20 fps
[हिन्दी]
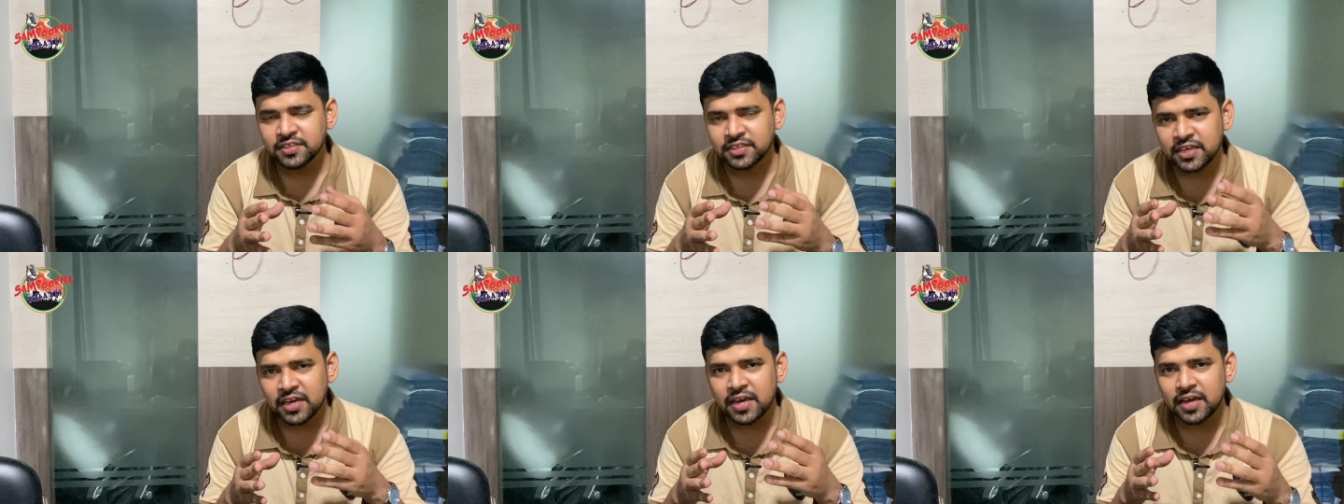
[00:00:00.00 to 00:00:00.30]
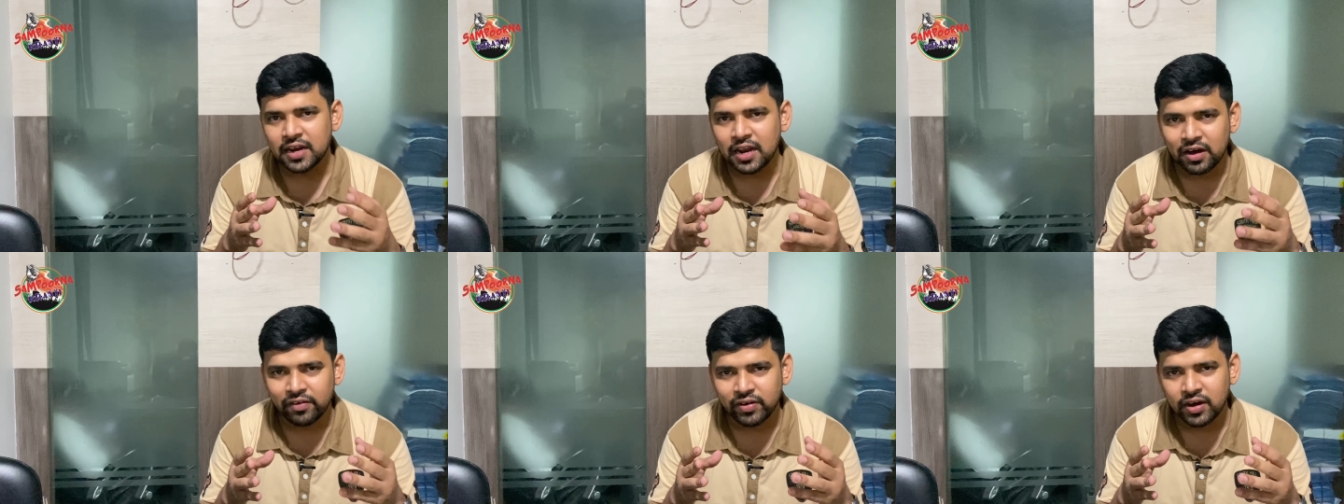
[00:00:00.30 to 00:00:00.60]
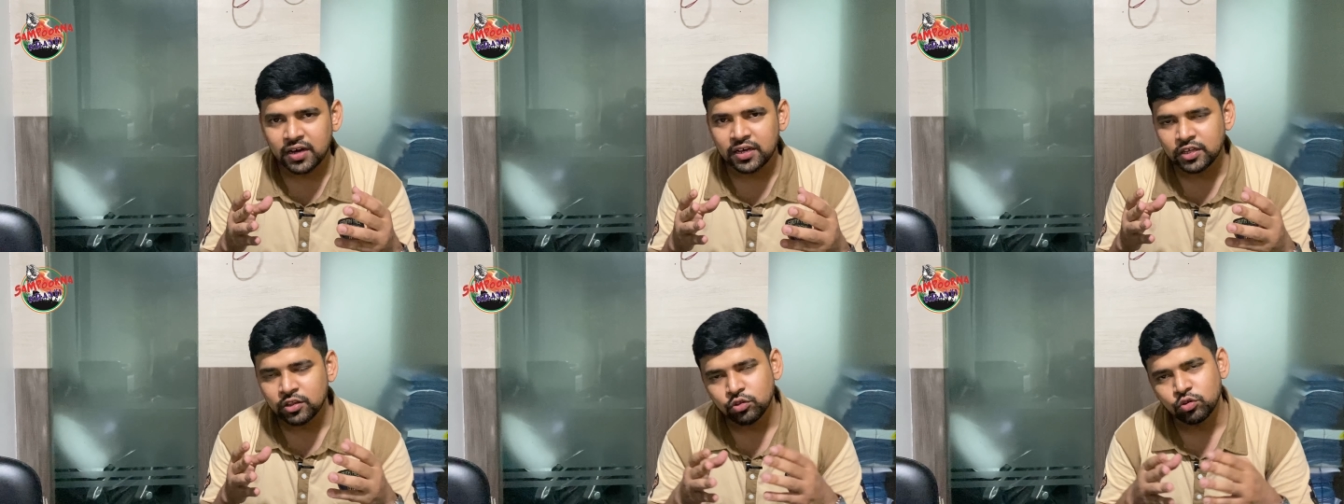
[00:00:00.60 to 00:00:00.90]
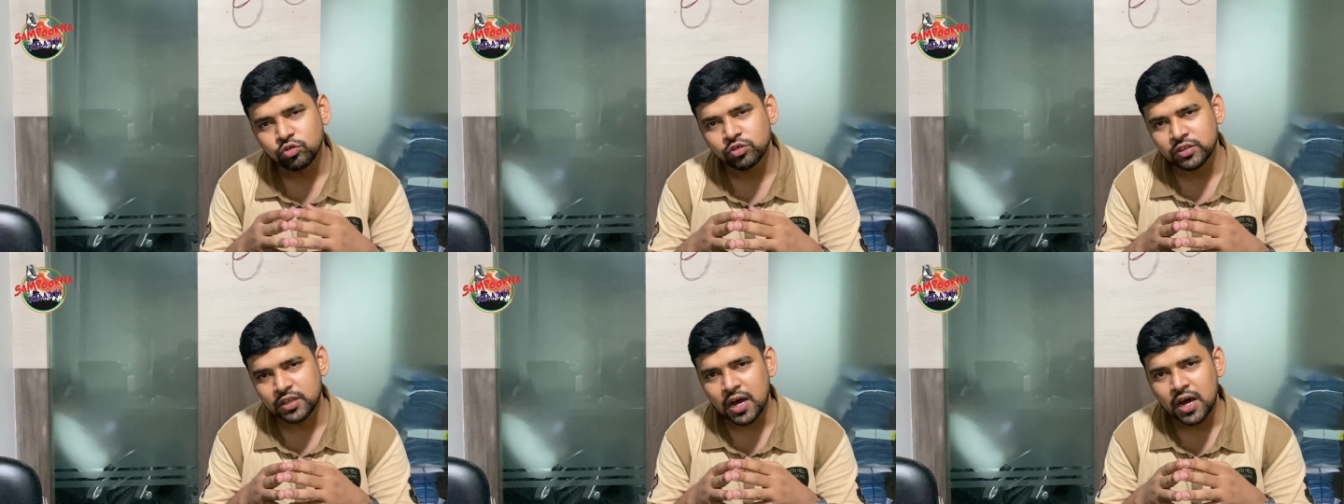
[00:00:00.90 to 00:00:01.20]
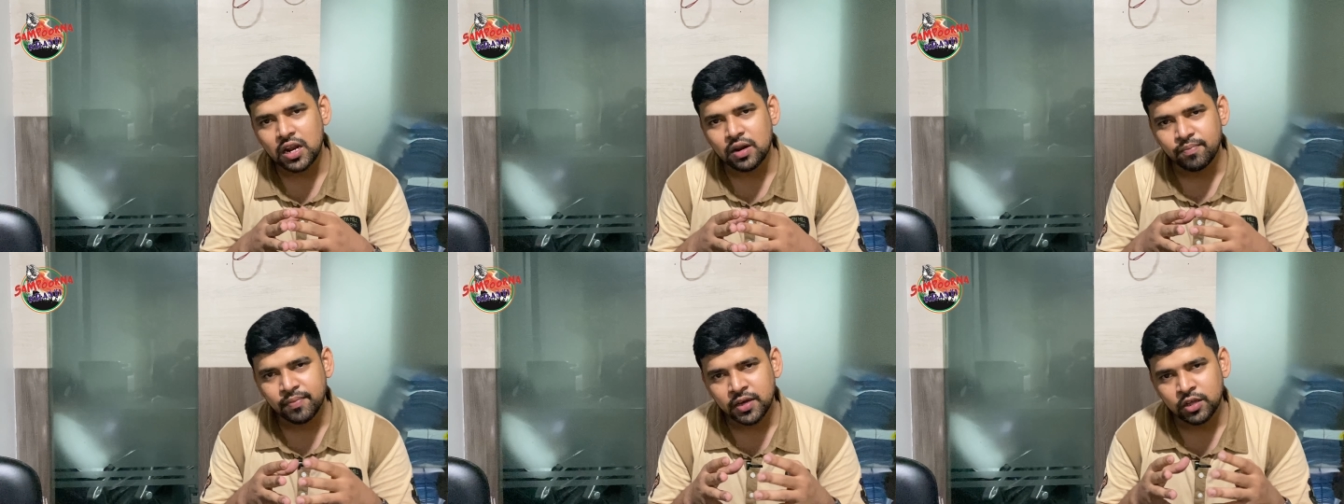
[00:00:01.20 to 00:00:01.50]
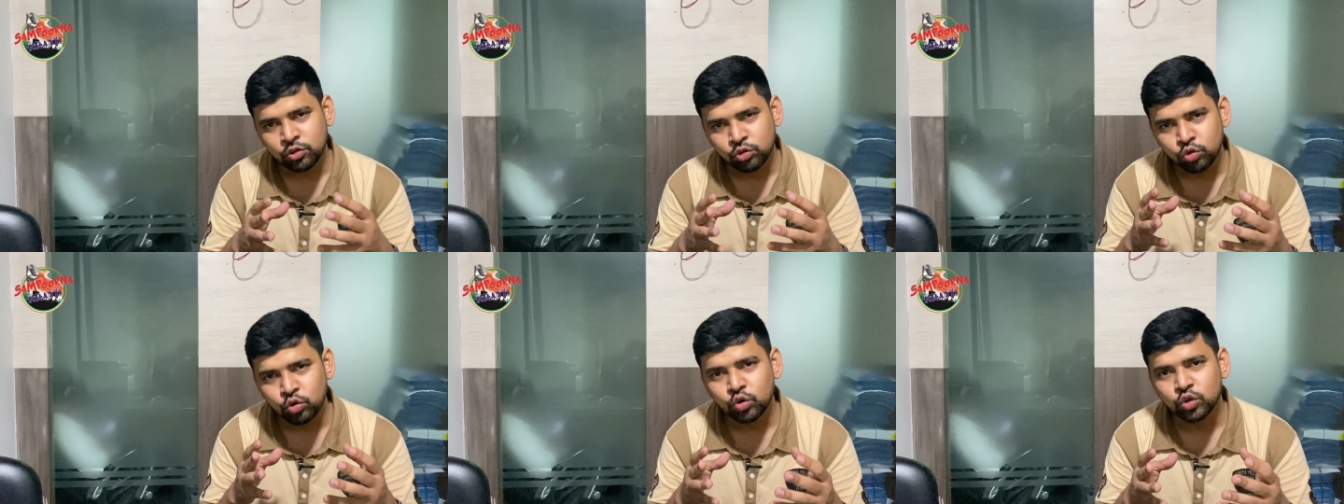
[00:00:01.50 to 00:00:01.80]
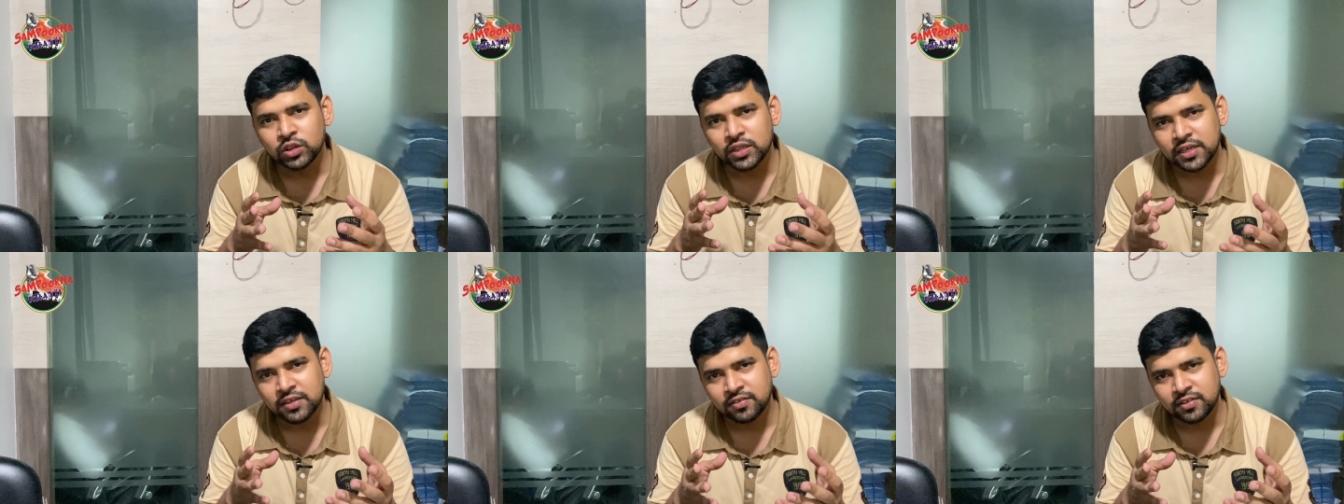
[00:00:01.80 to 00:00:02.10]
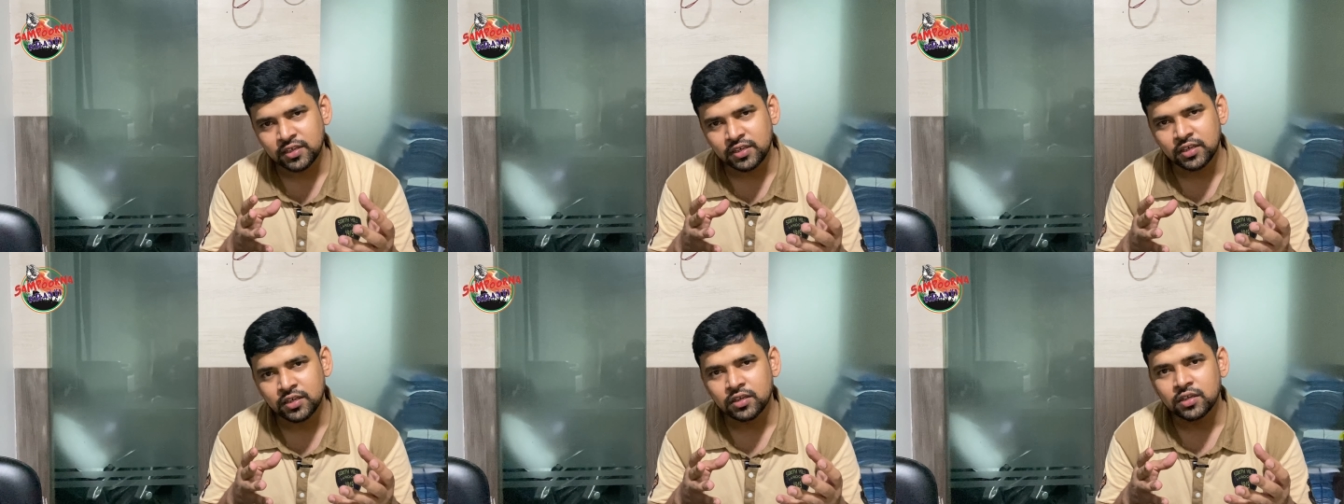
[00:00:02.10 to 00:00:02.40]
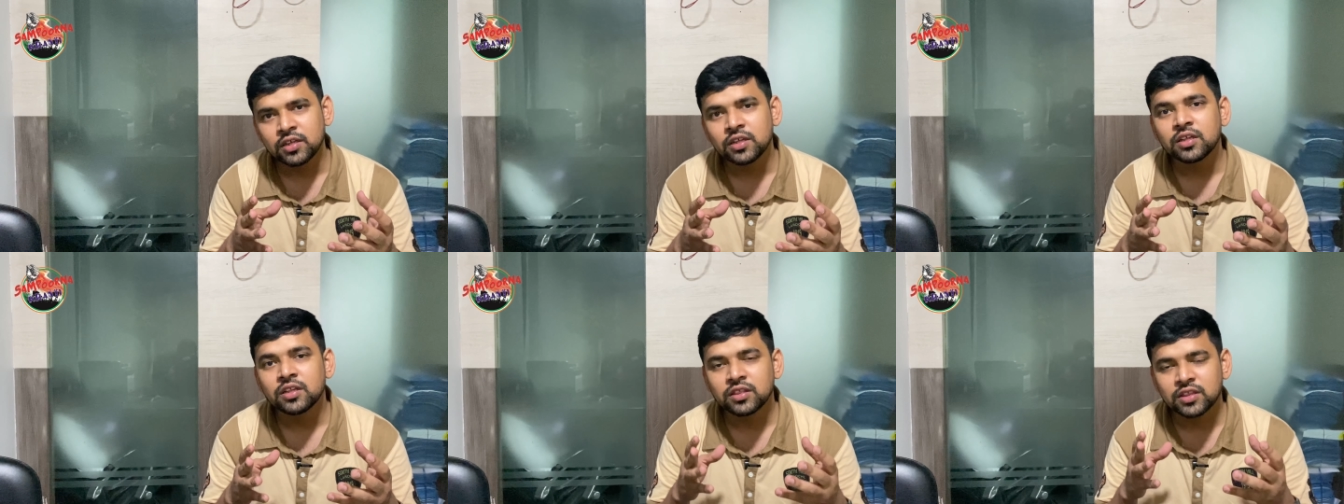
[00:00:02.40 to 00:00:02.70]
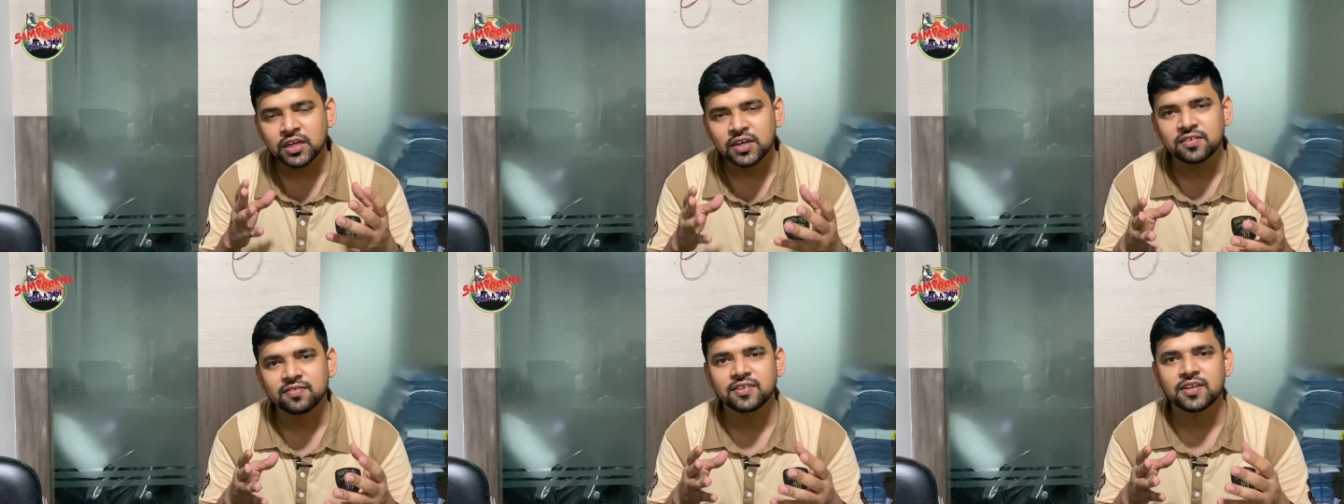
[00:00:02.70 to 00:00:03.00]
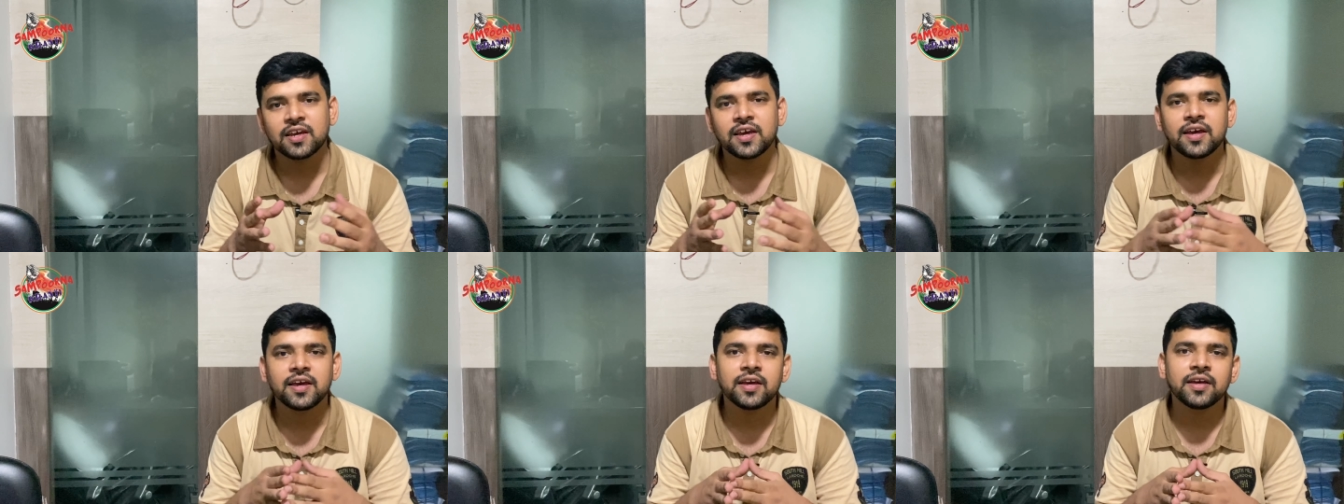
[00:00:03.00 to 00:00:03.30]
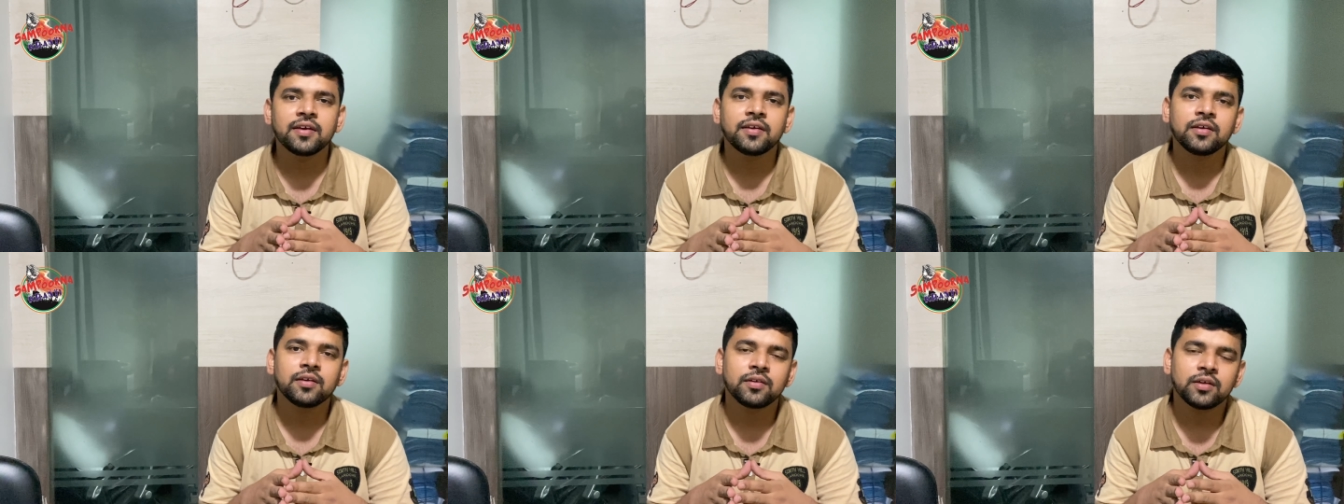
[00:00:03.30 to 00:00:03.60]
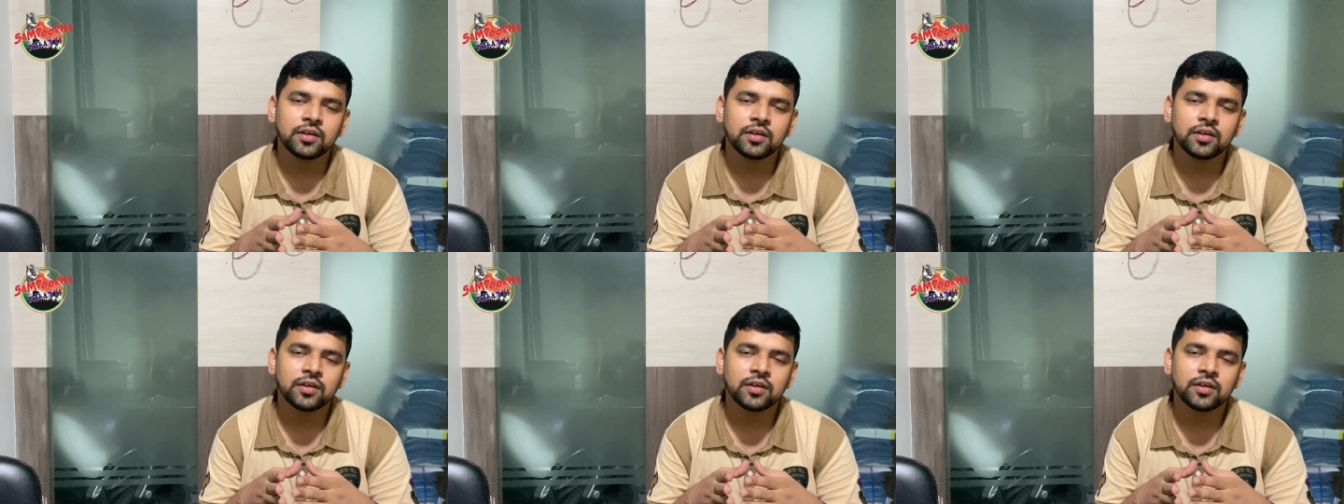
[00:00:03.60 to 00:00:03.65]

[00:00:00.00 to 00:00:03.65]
इसके अलावा हिंदुस्तान में दो देसी तर्ज हैं